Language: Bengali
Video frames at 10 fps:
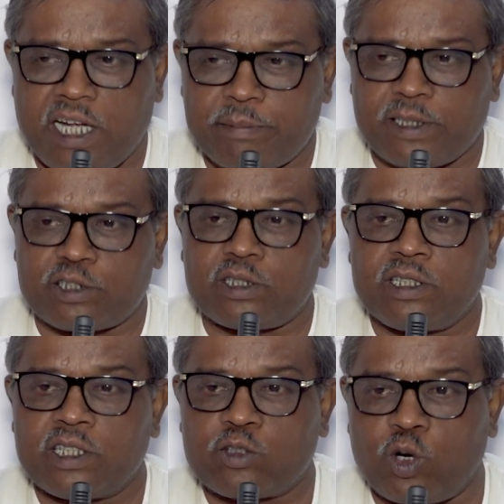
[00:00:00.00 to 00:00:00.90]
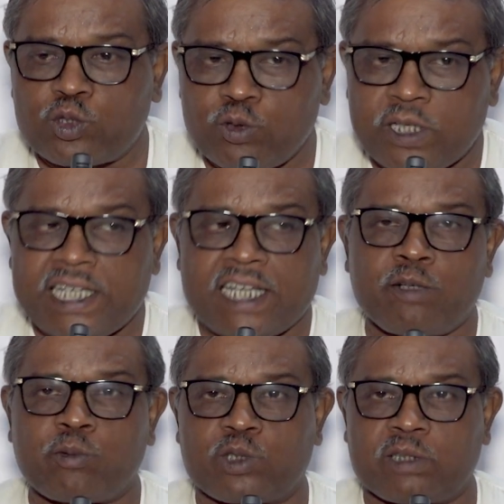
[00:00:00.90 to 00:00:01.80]
আপনার কষ্টটাকে
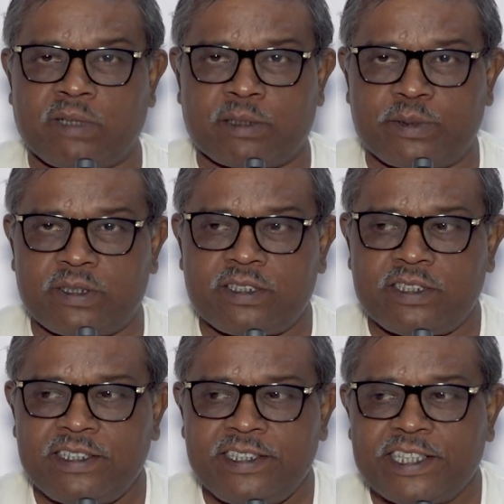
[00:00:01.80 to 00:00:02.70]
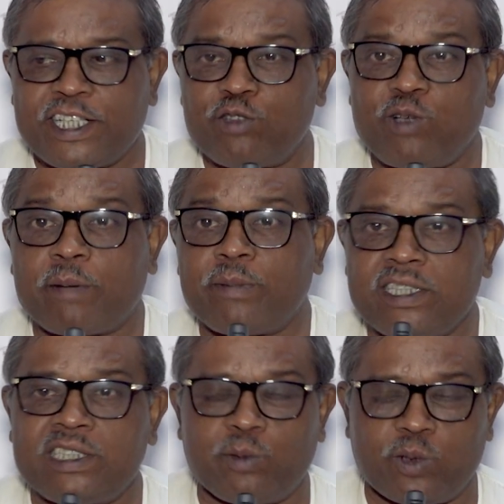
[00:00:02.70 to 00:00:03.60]
লাঘব করতে পারবে কিন্তু আপনার
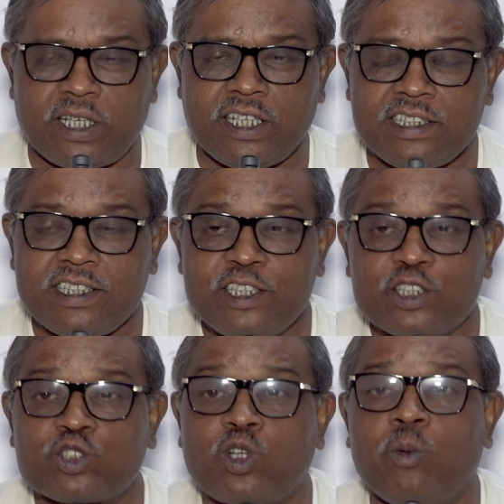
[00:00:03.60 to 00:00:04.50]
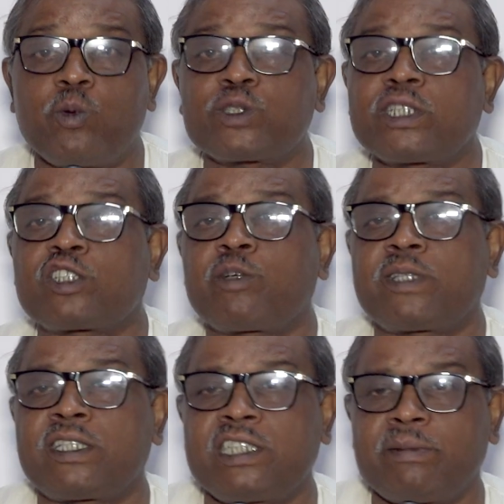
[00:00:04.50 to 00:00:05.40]
জীবনের সমস্যার
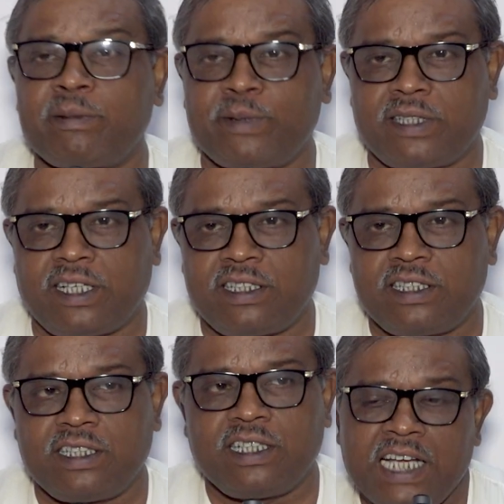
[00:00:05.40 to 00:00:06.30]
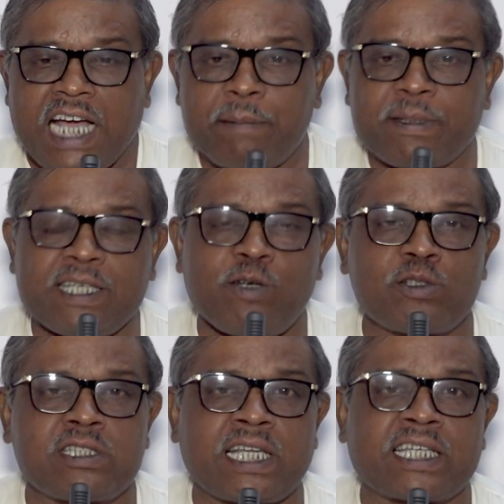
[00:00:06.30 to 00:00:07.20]
সমাধান দিতে পারবেন না আমরা কি
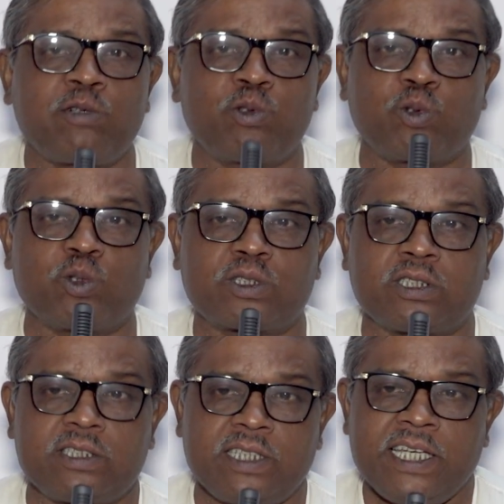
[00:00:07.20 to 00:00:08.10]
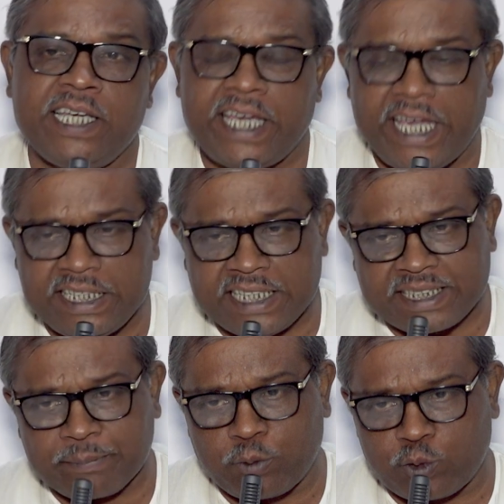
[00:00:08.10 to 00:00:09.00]
করছি তাকে গুরু করছি এই যে
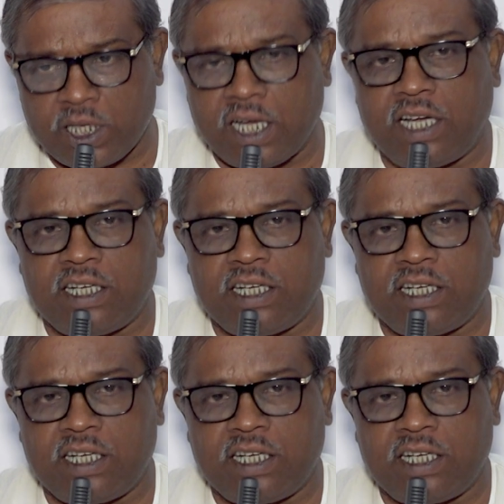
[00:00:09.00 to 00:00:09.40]
একটা প্রথা